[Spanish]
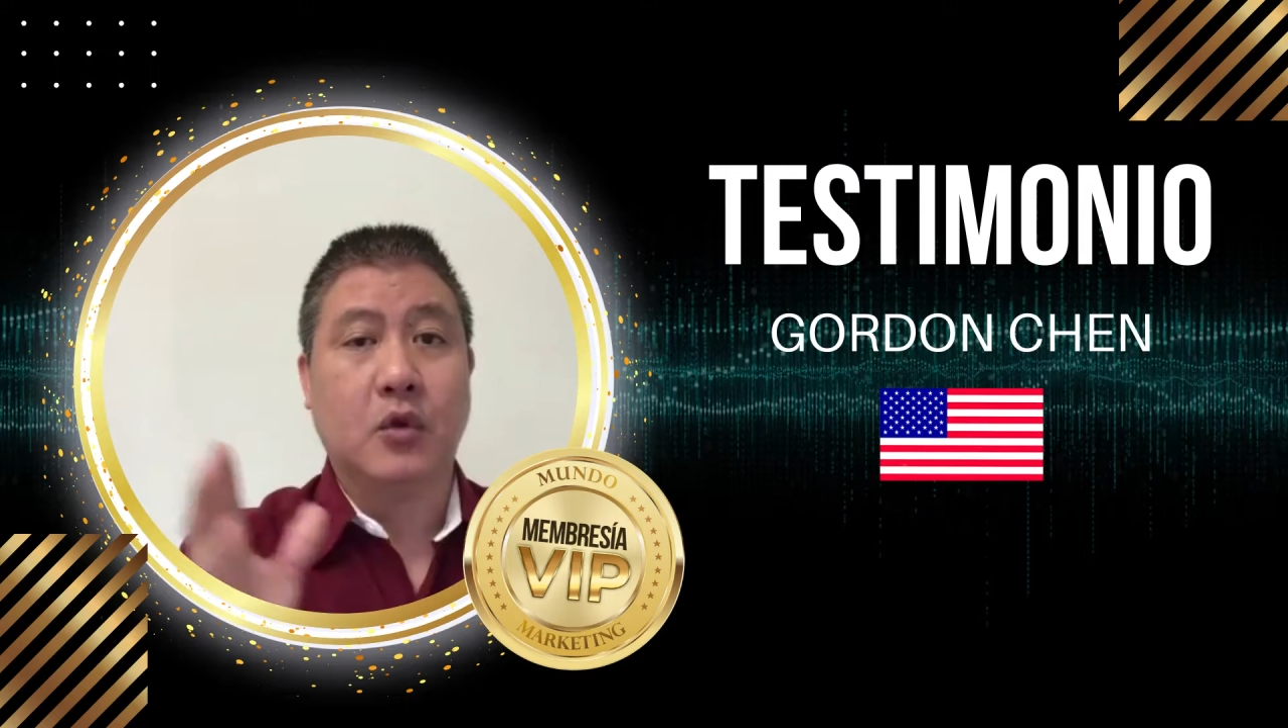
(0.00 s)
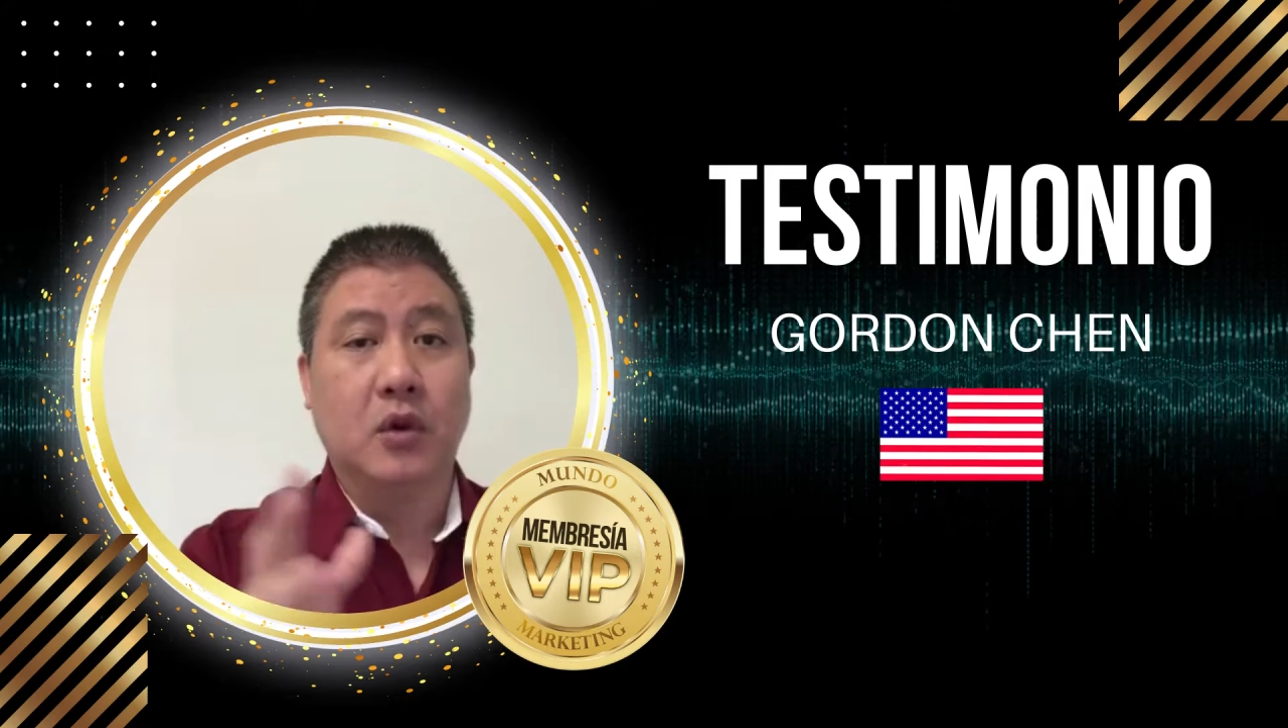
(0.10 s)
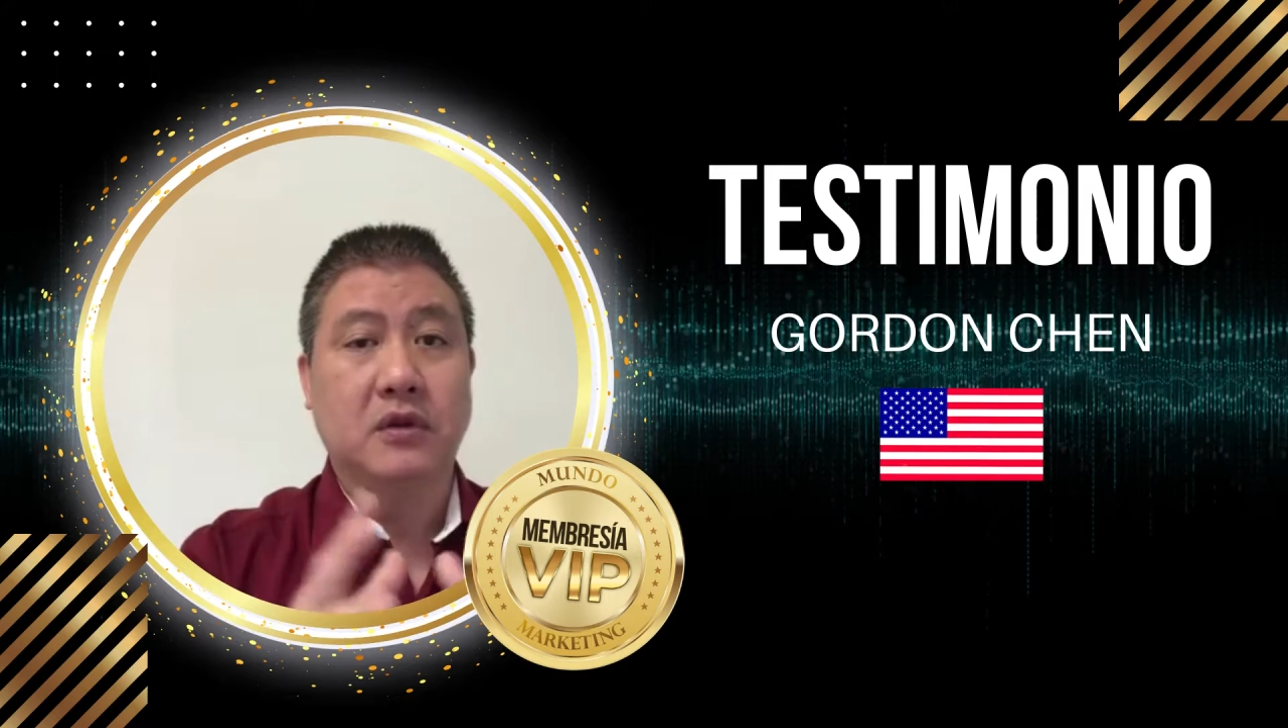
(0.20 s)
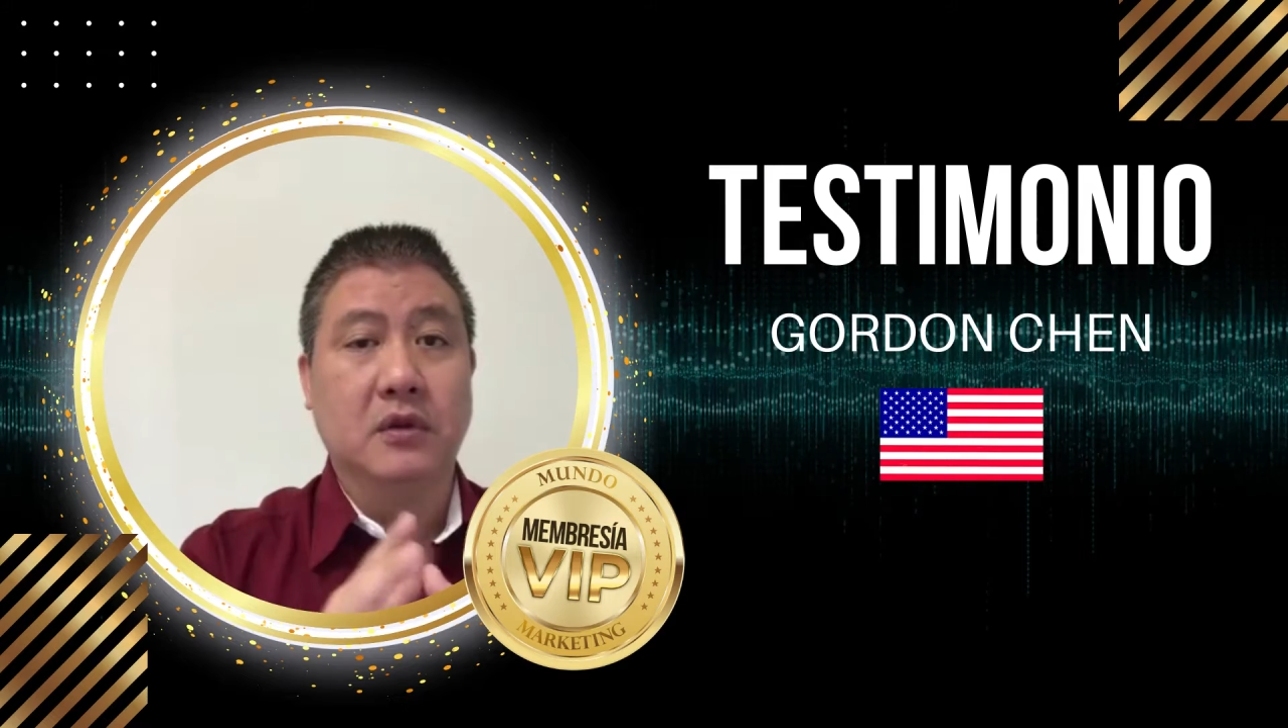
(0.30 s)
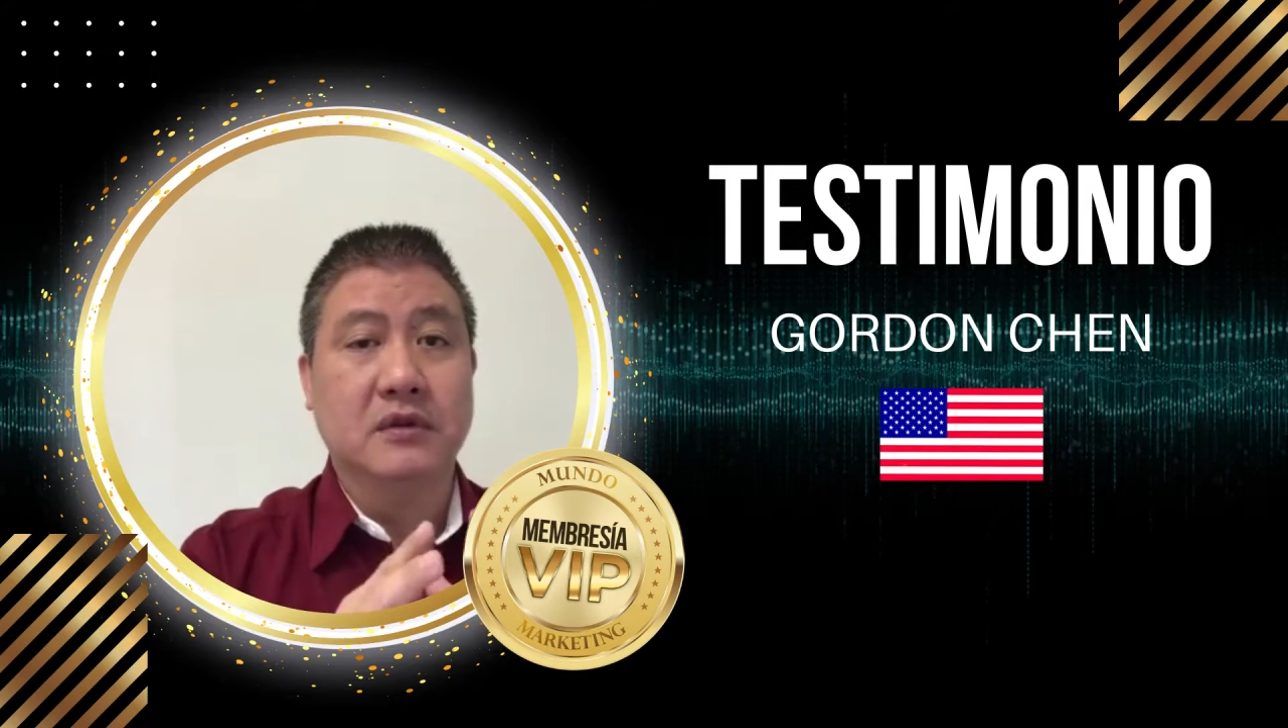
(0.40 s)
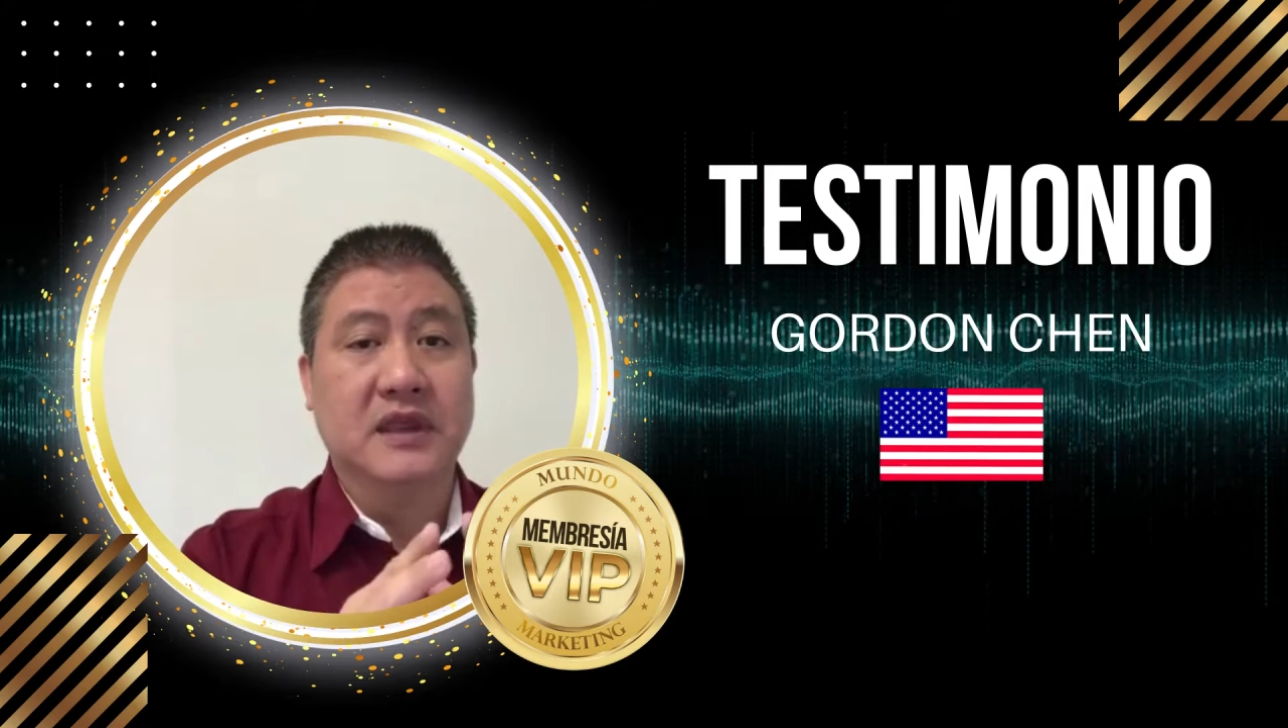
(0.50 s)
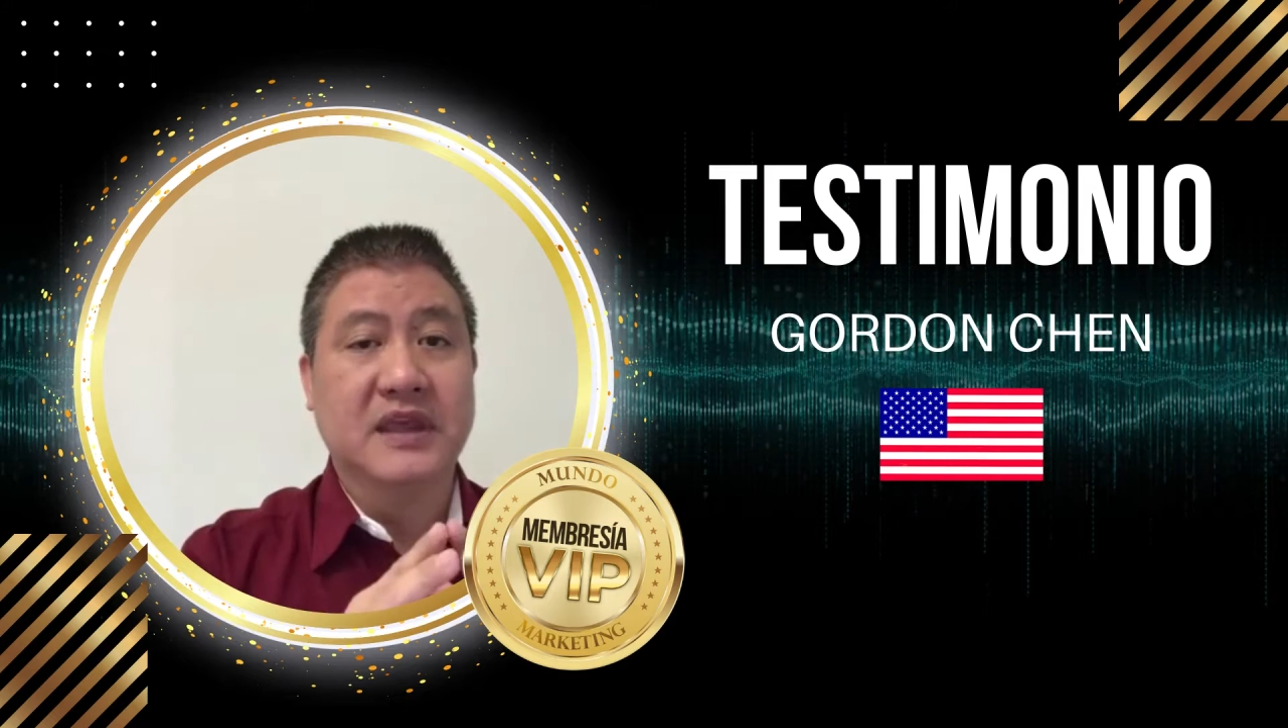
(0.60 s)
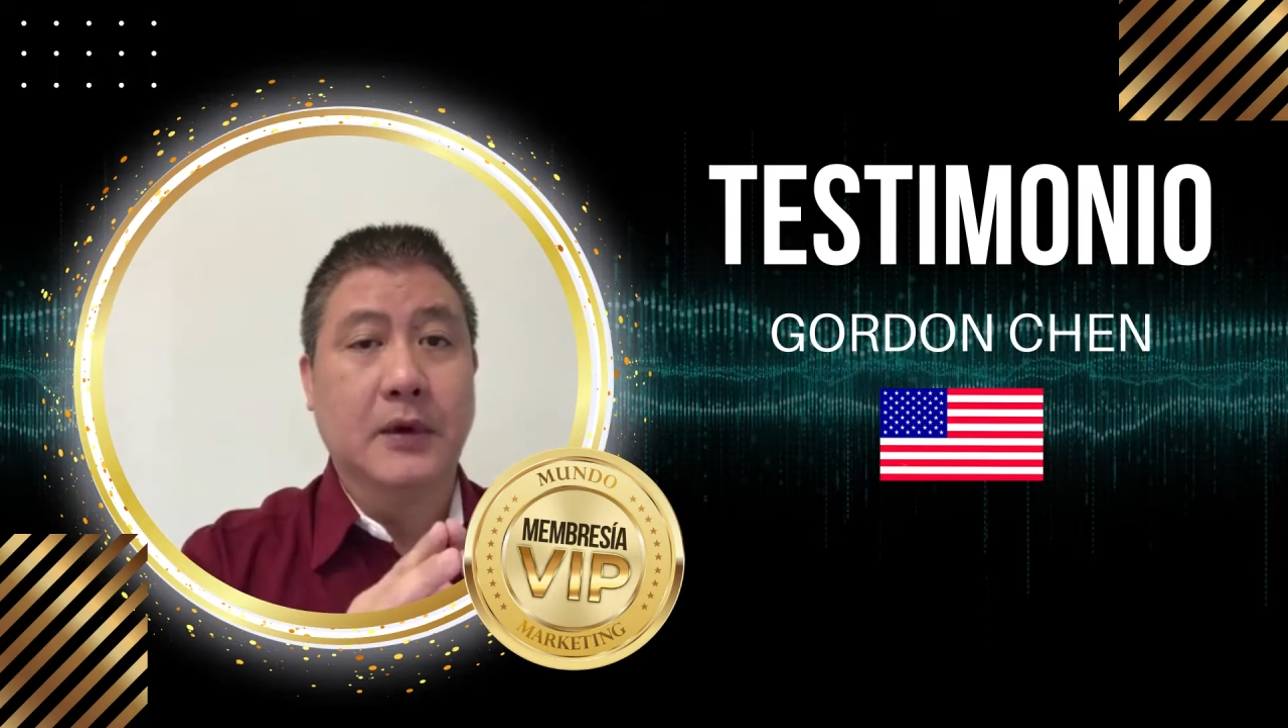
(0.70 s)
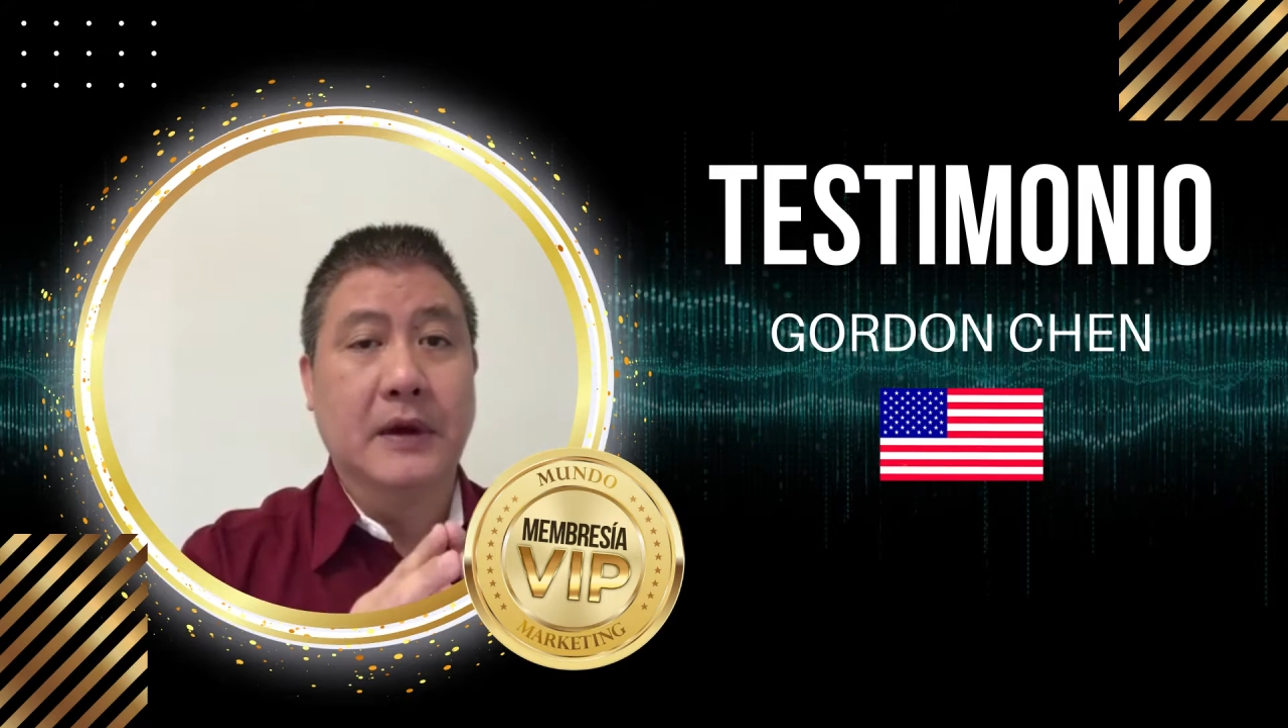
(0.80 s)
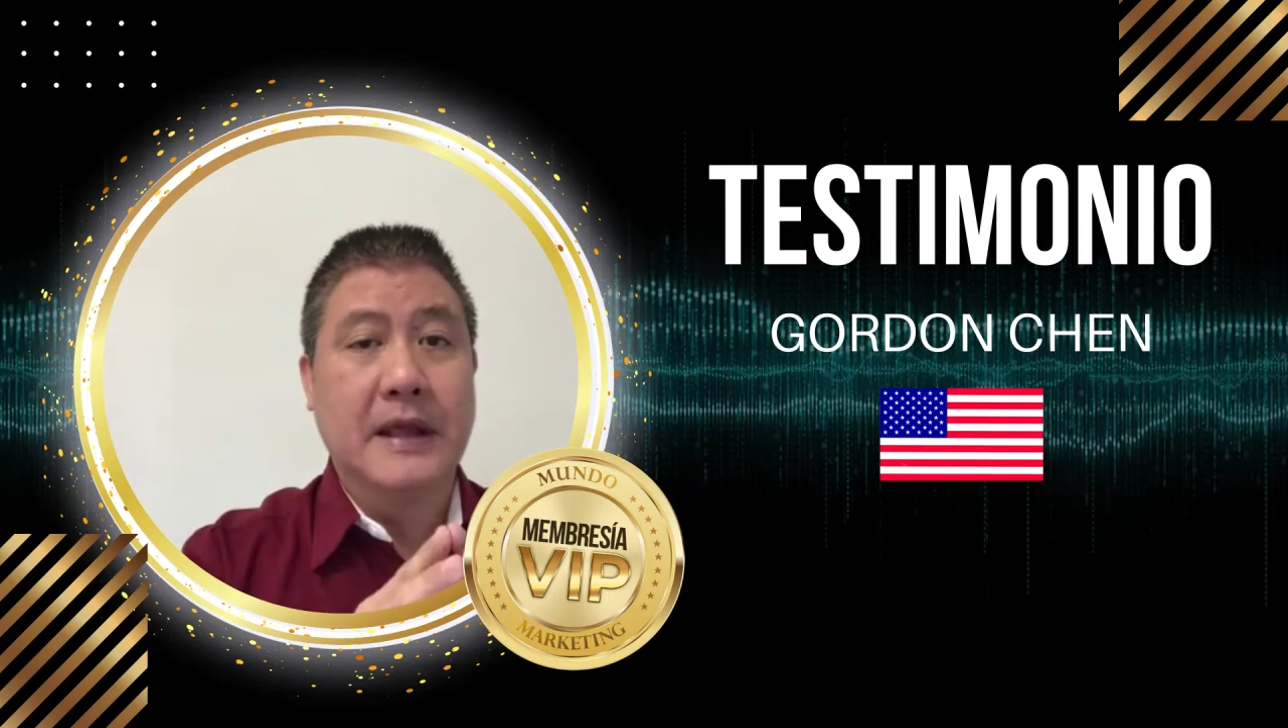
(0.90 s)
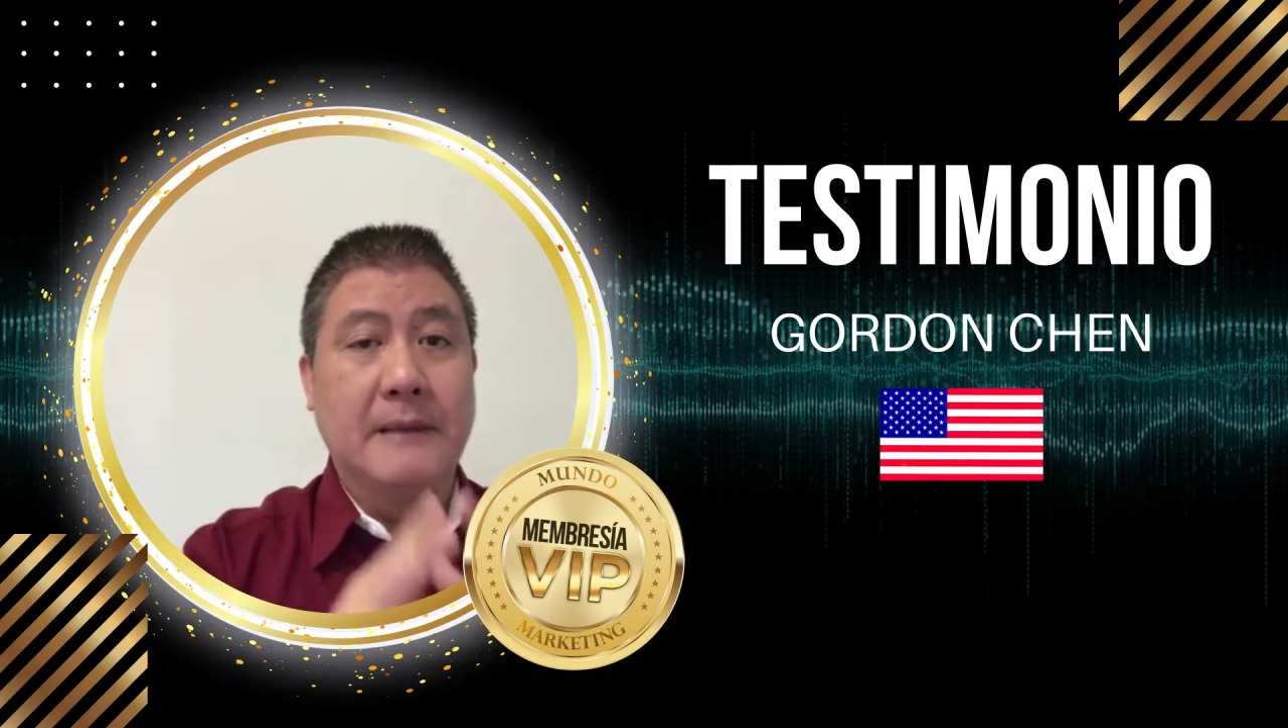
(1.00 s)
cuestión de llevar